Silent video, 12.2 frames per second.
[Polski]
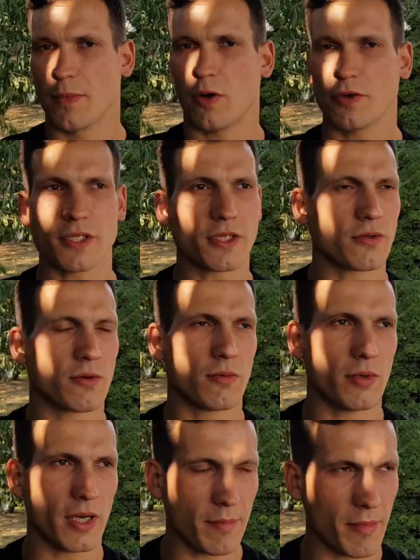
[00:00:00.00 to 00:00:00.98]
Chociaż
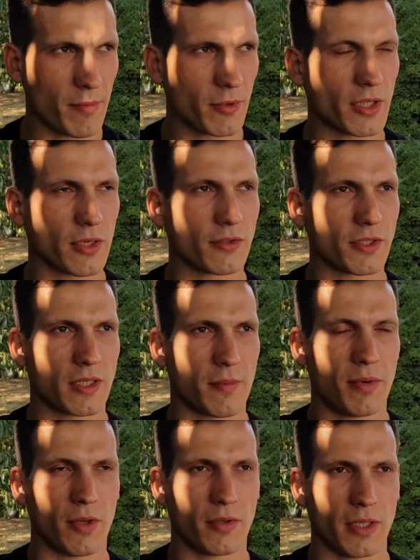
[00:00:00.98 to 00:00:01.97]
ogólnie, mimo tego, że te
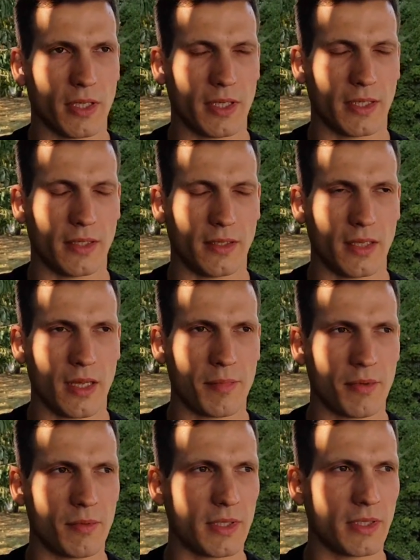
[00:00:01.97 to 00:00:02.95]
plony nie
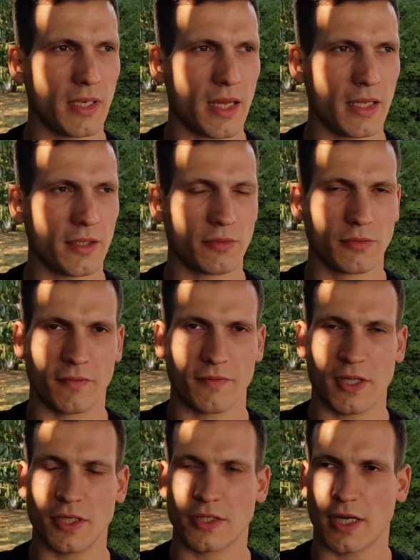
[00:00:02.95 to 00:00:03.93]
były
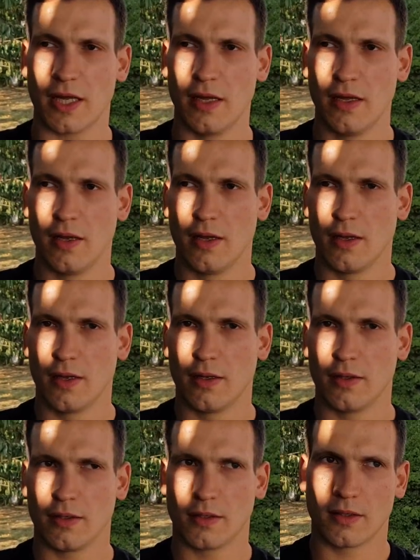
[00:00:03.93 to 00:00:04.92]
najcudowniejsze,
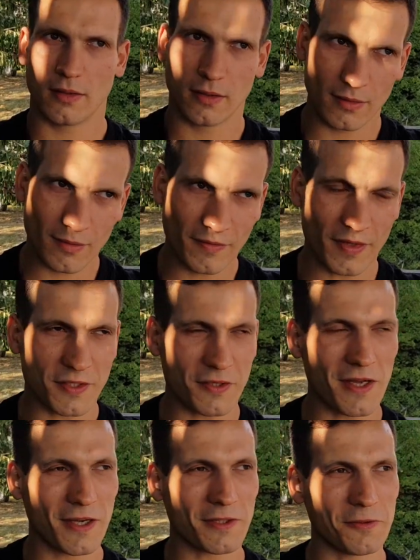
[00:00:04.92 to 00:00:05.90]
wiecie, no
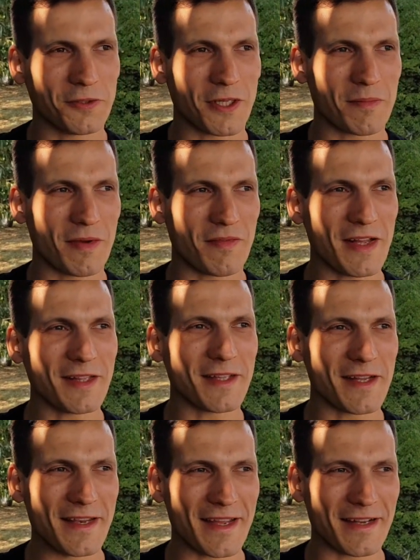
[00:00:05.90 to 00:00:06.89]
jak sąsiad ma
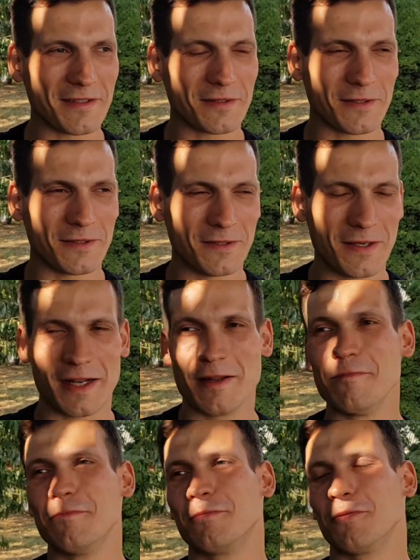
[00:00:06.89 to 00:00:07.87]
więcej, nie, no to, no
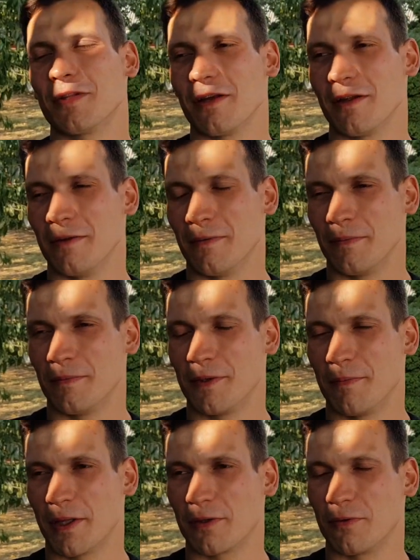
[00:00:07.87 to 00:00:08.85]
ale tutaj w
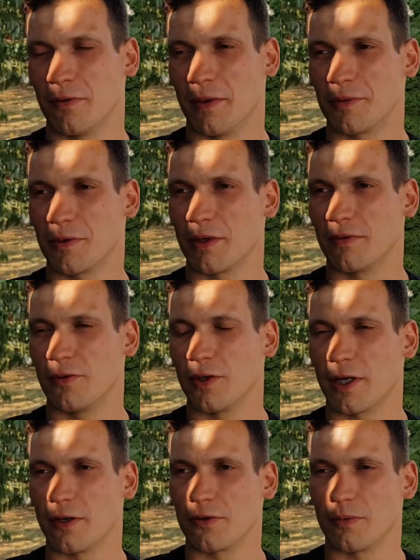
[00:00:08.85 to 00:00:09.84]
przypadku na przykład
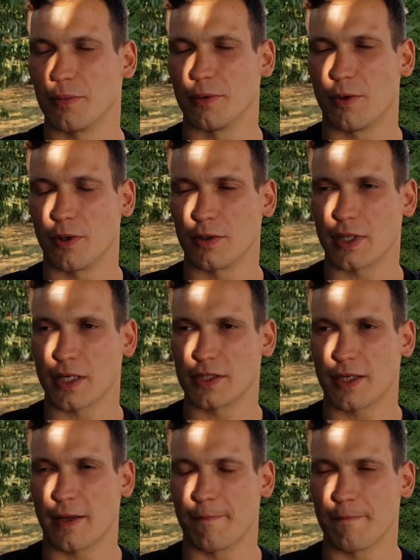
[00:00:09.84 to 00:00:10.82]
wujka, no to było tak,
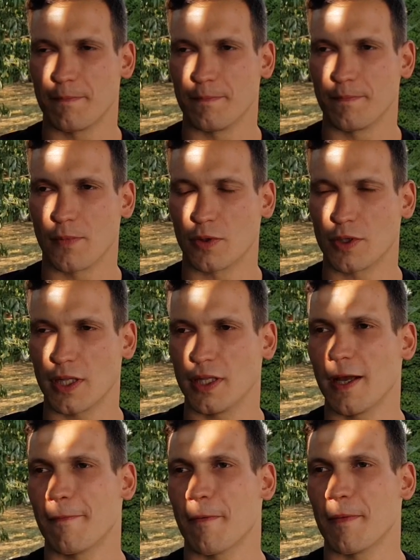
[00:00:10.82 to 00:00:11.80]
że mm, od kiedy
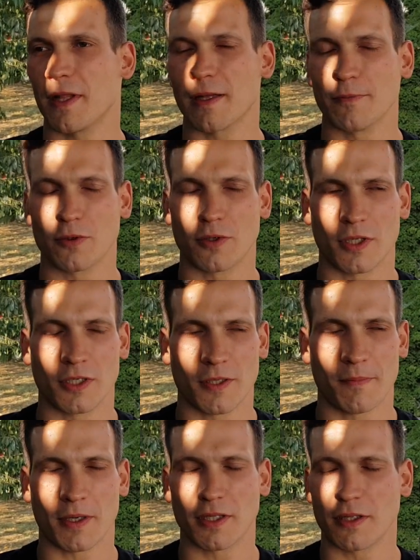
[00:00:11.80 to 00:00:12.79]
ja pamiętam, no to ten
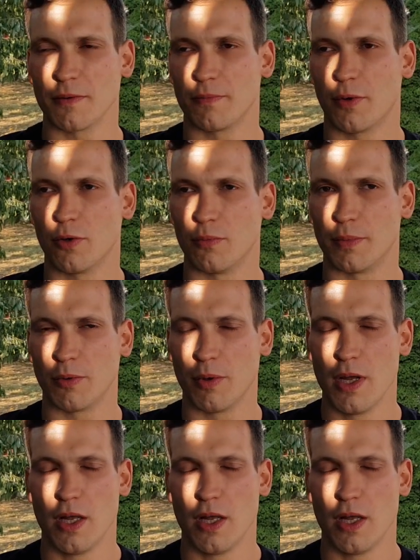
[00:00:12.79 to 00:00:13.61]
rzepak na tym polu był